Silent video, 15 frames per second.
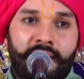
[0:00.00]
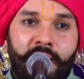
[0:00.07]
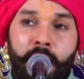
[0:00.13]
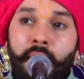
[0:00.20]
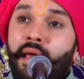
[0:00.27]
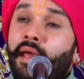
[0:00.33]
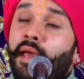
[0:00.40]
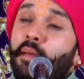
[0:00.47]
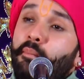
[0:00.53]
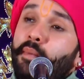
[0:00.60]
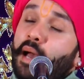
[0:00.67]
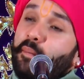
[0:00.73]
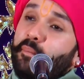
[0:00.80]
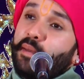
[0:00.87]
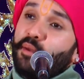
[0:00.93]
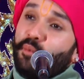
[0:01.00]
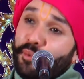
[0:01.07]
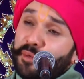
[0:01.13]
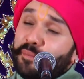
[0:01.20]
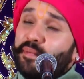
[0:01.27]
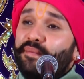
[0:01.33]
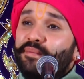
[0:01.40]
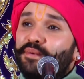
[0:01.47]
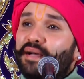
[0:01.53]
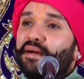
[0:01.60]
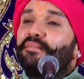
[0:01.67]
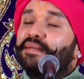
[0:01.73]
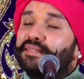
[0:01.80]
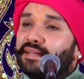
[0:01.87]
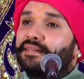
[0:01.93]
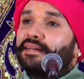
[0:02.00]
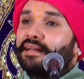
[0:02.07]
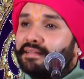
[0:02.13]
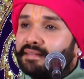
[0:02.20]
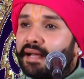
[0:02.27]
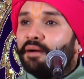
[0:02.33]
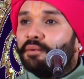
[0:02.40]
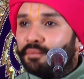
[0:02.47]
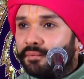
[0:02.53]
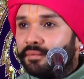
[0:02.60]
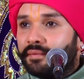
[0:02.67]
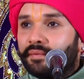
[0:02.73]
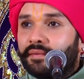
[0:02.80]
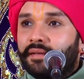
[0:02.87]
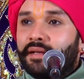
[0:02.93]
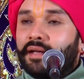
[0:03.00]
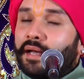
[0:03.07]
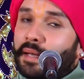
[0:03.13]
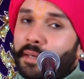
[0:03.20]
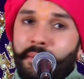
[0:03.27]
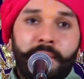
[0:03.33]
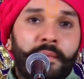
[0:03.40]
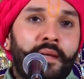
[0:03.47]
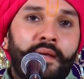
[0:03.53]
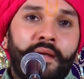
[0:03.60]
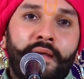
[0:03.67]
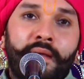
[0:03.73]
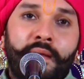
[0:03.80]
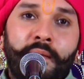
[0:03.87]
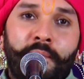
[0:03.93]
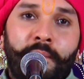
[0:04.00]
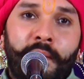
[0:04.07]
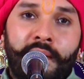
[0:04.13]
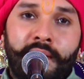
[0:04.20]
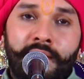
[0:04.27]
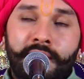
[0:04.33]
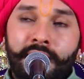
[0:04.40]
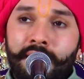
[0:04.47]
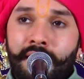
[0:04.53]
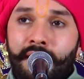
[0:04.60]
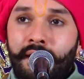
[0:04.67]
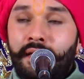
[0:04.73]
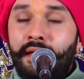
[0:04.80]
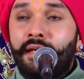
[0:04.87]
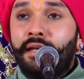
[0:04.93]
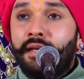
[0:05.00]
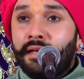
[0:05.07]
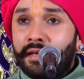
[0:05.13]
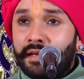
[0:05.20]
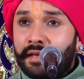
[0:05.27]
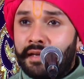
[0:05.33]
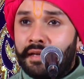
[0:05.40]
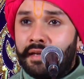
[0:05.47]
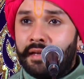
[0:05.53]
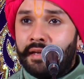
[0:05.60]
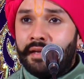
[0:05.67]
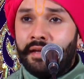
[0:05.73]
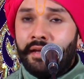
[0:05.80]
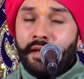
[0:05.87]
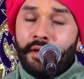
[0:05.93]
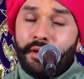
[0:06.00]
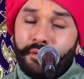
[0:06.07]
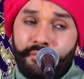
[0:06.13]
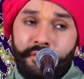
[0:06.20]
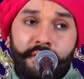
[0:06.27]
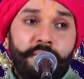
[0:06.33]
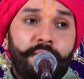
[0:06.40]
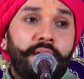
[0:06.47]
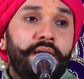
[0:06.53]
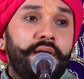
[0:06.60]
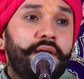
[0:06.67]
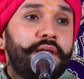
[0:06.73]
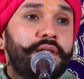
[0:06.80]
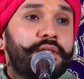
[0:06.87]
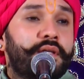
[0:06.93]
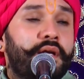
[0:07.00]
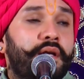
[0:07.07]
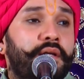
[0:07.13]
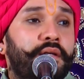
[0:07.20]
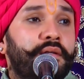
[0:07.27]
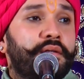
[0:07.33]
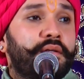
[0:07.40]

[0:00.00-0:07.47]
मैं मैं अपने उन प्रभु का भजन करता हूं अभय पद दे विभीषण